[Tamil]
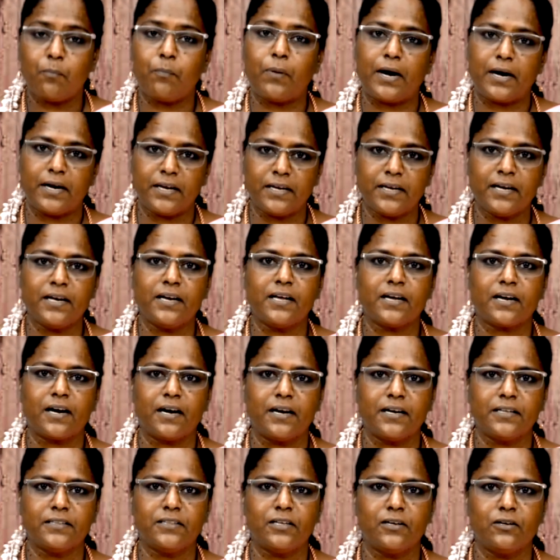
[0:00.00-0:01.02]
பழையன
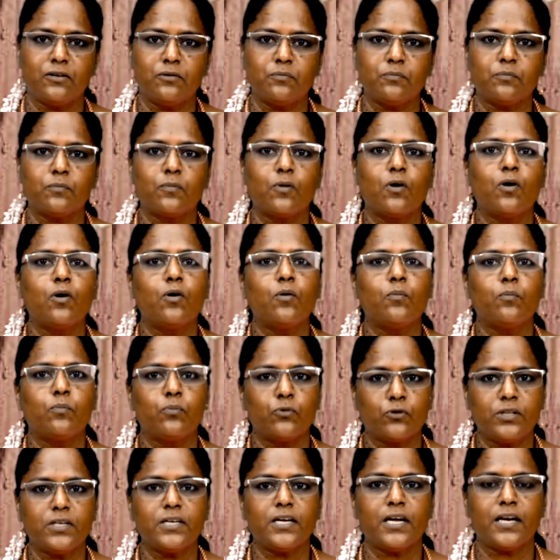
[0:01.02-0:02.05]
கழிதலும்
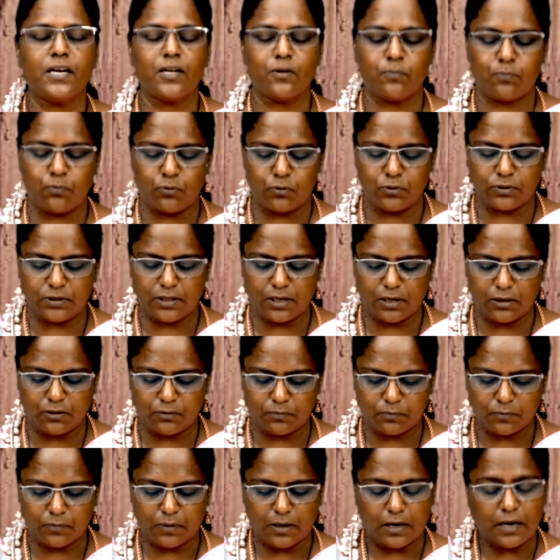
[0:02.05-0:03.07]
புதியன
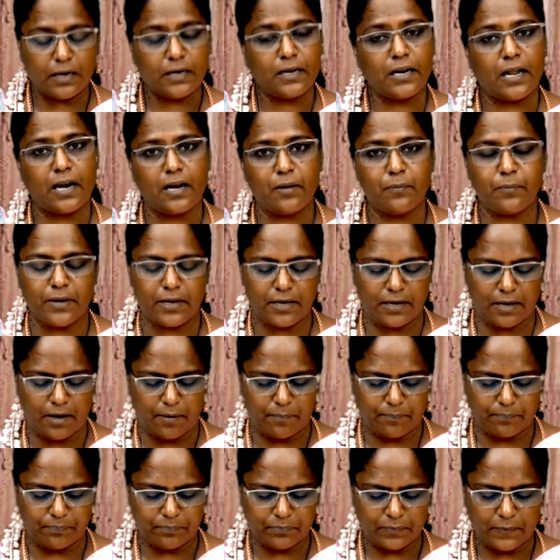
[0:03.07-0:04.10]
புகுதலும்
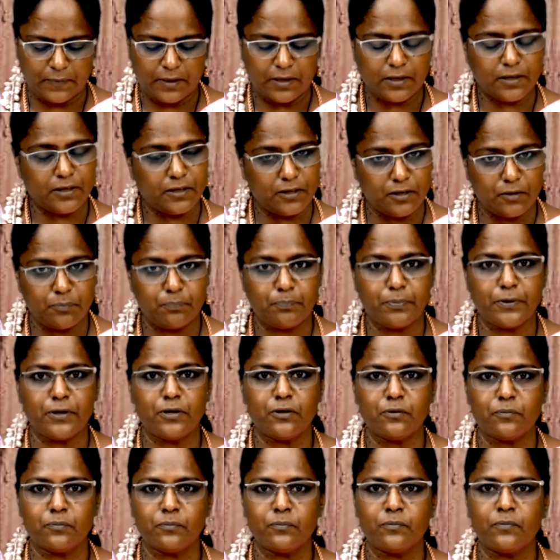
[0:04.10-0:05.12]
நலமேயாம்
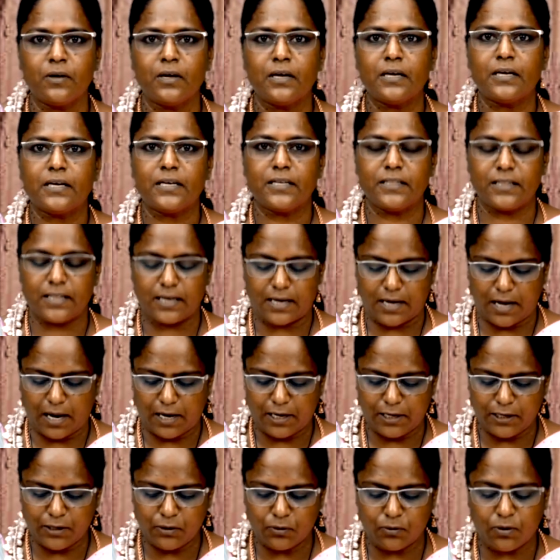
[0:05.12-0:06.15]
இருப்பினும் இந்த
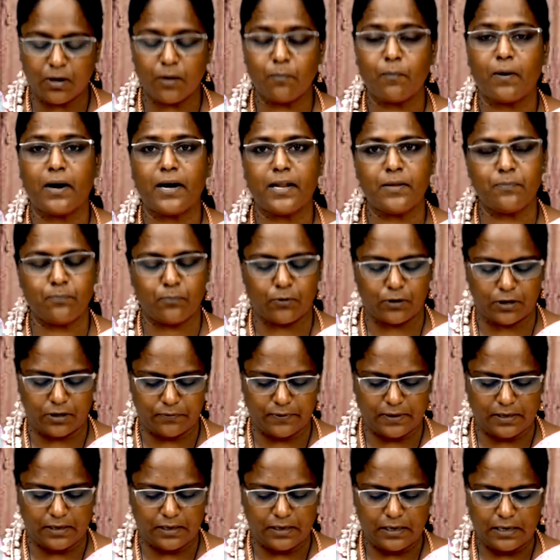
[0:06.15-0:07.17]
கலியுக
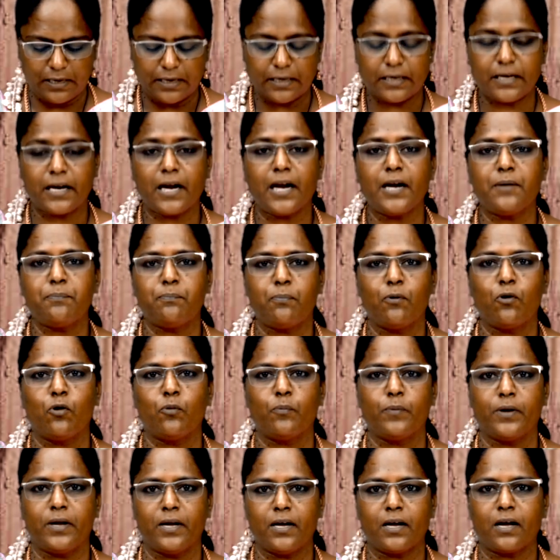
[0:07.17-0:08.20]
மலைப்பொழிவில்
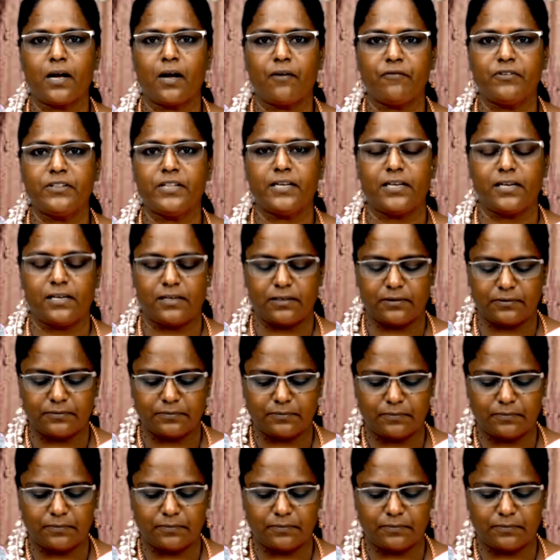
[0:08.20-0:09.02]
கேட்போமே கவிதையில்